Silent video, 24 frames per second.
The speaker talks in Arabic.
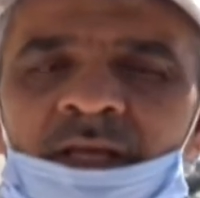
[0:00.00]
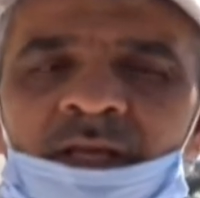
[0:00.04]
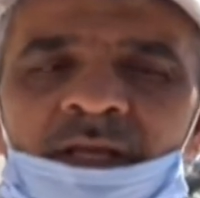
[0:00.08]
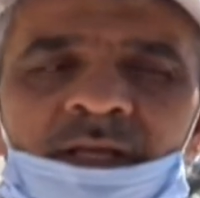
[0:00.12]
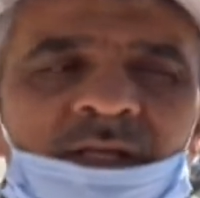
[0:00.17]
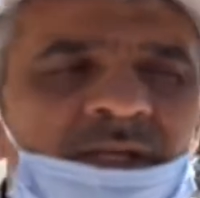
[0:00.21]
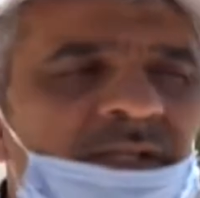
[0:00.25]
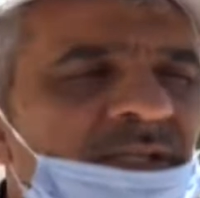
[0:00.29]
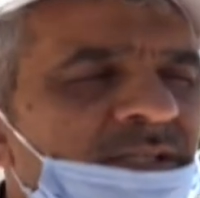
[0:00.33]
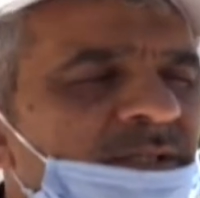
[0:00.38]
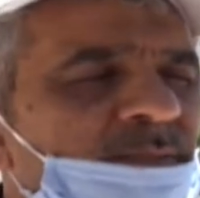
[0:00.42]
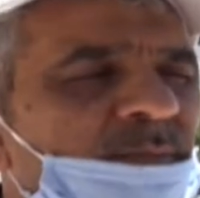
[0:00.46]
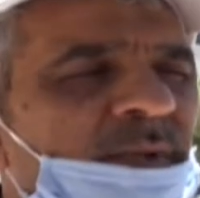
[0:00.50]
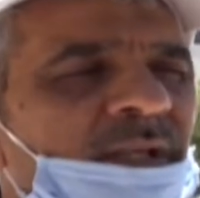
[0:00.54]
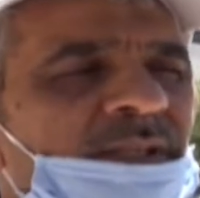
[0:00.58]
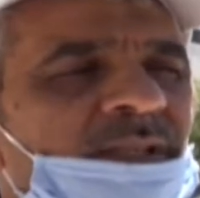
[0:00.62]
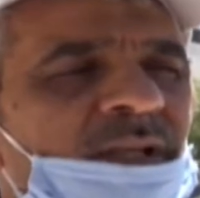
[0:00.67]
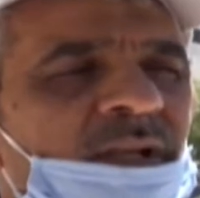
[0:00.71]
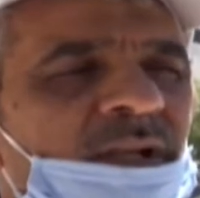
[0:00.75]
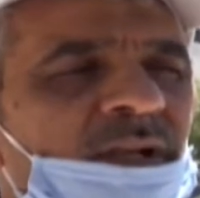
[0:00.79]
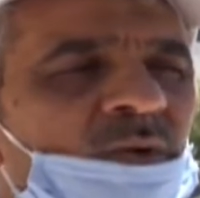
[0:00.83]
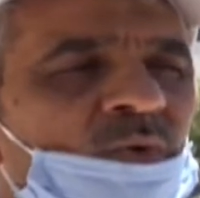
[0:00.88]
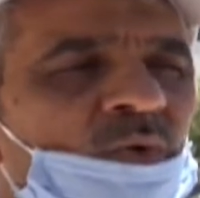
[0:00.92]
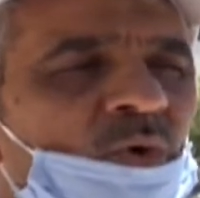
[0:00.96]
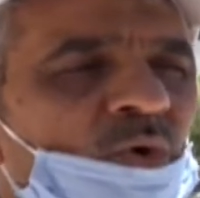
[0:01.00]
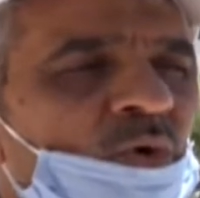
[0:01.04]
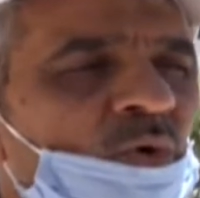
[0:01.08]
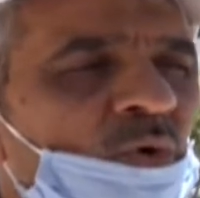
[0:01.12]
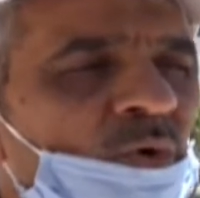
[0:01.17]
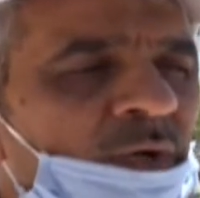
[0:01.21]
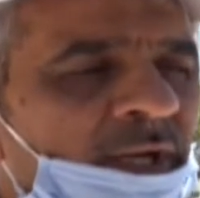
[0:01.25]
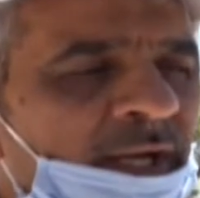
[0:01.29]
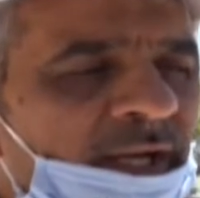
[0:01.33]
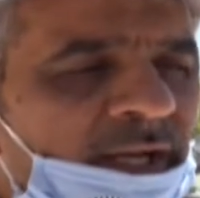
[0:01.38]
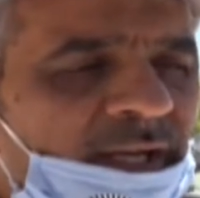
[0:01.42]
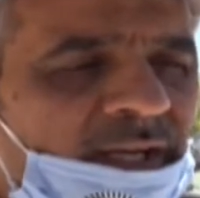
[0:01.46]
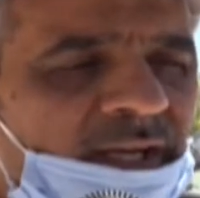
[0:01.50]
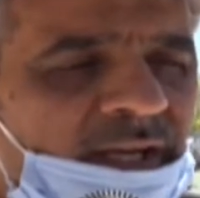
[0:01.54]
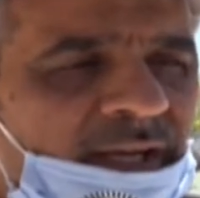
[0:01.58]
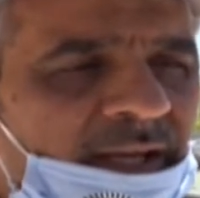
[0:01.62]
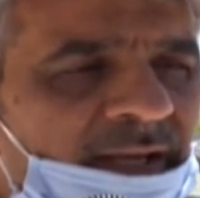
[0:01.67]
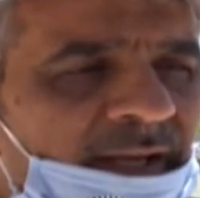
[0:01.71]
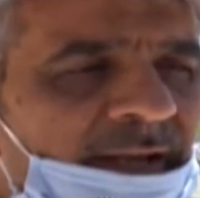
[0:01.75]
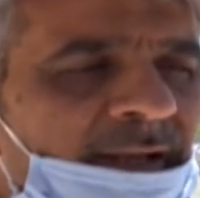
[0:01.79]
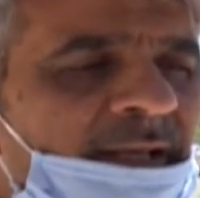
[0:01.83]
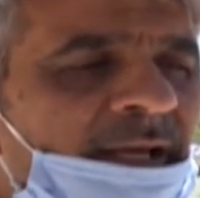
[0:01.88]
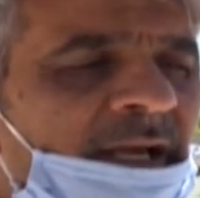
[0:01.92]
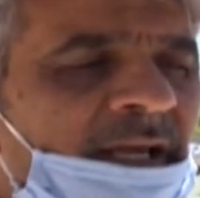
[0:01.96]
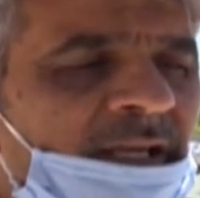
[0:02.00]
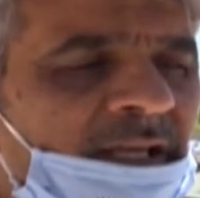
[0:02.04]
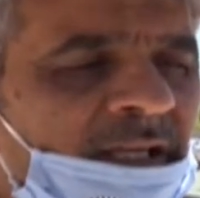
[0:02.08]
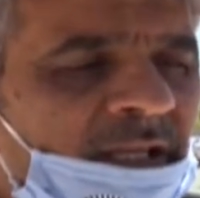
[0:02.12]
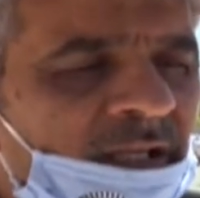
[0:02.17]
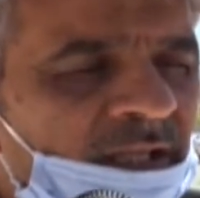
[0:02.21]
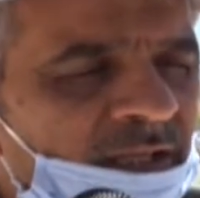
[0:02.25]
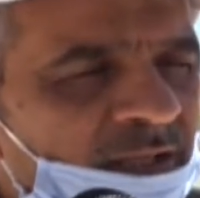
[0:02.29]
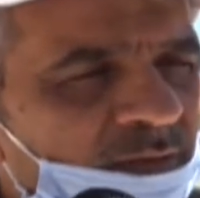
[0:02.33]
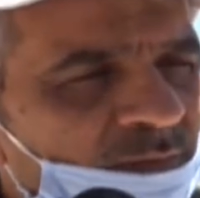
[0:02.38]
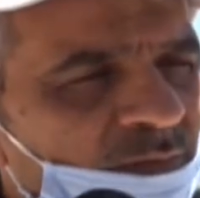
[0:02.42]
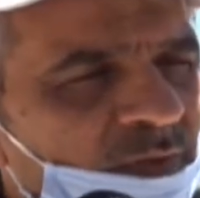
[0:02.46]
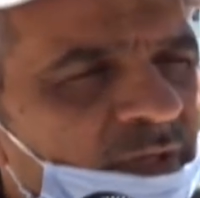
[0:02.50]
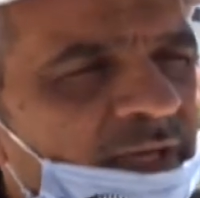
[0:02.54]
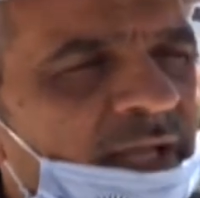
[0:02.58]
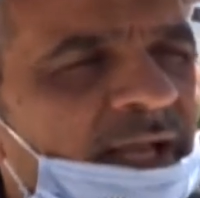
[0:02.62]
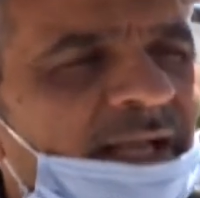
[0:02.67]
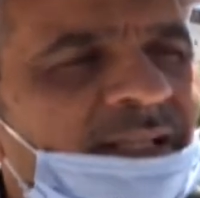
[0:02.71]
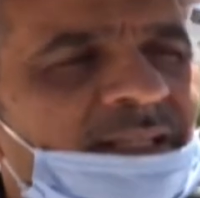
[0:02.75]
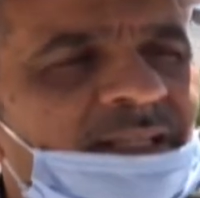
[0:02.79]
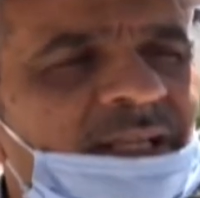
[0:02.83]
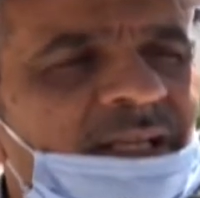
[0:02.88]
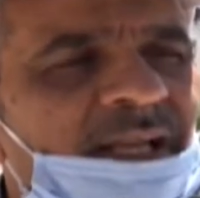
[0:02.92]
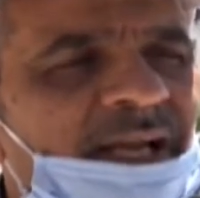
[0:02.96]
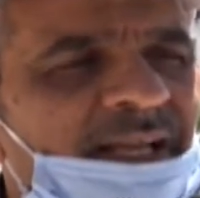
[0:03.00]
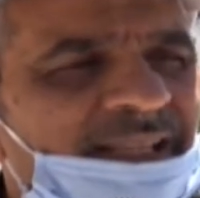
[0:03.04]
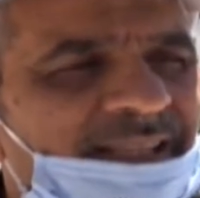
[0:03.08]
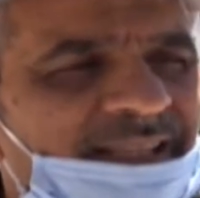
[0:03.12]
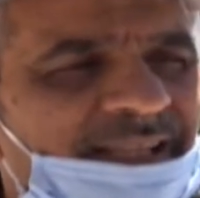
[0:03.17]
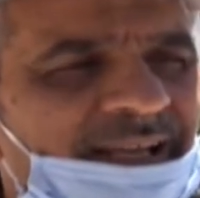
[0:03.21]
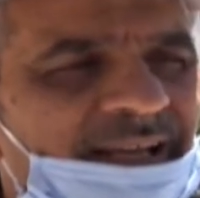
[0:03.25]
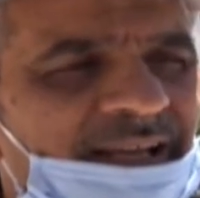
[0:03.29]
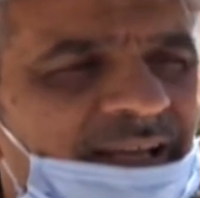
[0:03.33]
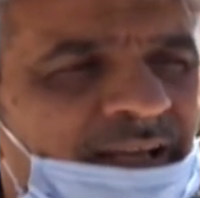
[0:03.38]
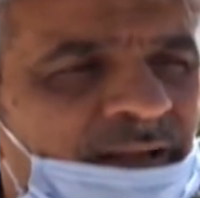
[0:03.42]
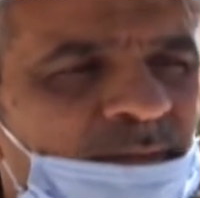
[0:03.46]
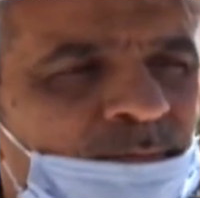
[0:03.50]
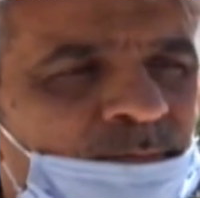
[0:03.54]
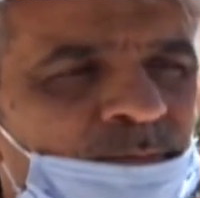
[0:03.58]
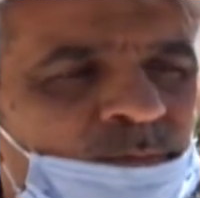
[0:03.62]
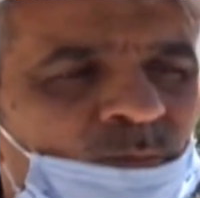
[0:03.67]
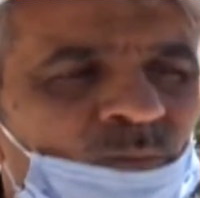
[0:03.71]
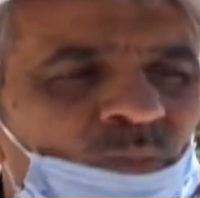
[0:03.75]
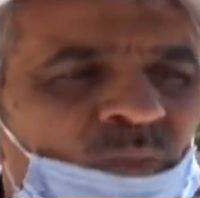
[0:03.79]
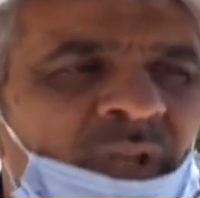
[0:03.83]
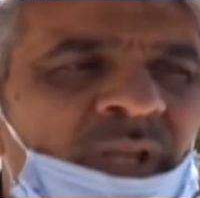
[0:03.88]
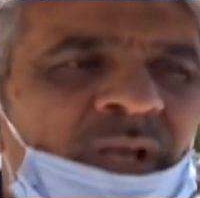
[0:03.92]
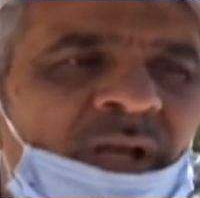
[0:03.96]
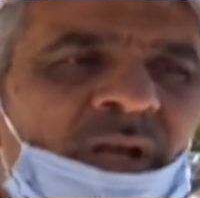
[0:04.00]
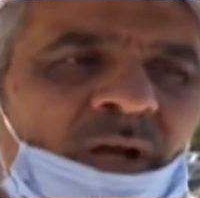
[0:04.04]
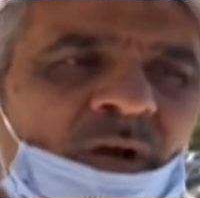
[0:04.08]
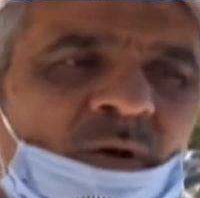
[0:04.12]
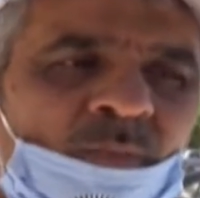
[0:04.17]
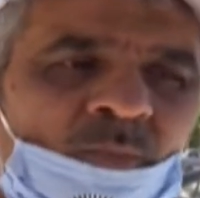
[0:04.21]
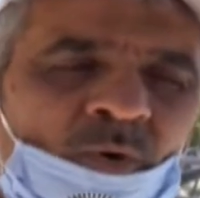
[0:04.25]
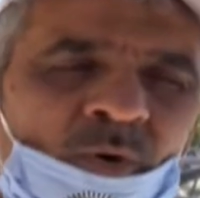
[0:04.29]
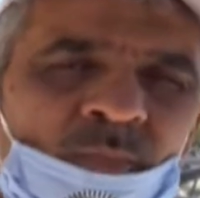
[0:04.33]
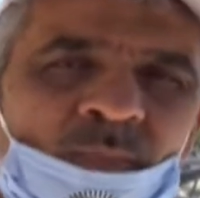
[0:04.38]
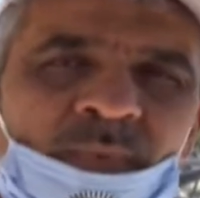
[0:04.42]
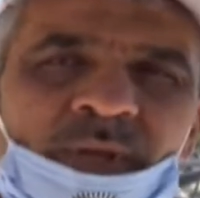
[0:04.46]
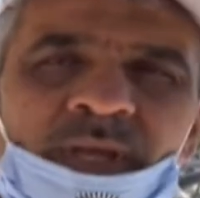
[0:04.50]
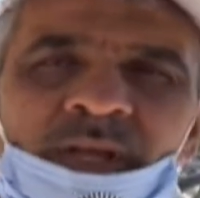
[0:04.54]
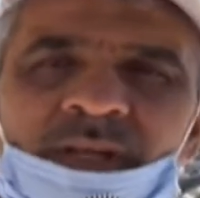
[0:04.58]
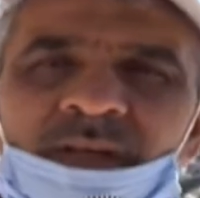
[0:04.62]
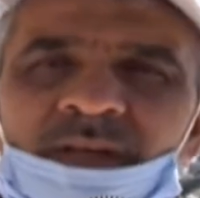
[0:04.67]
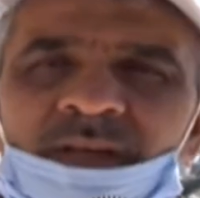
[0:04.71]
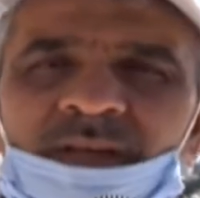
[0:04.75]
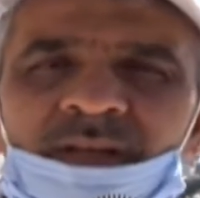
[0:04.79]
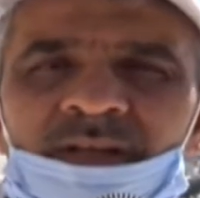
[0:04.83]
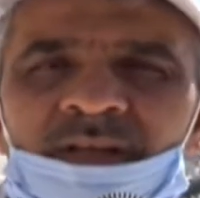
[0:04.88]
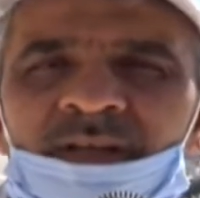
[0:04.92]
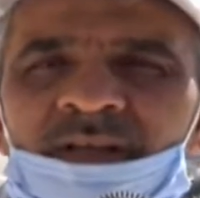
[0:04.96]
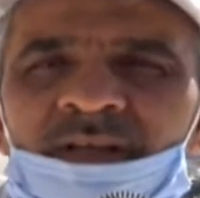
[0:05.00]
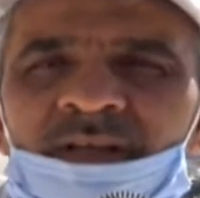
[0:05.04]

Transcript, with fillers: آه، نسبه الكورونا عندنا يعني في الحد الادنى ممكن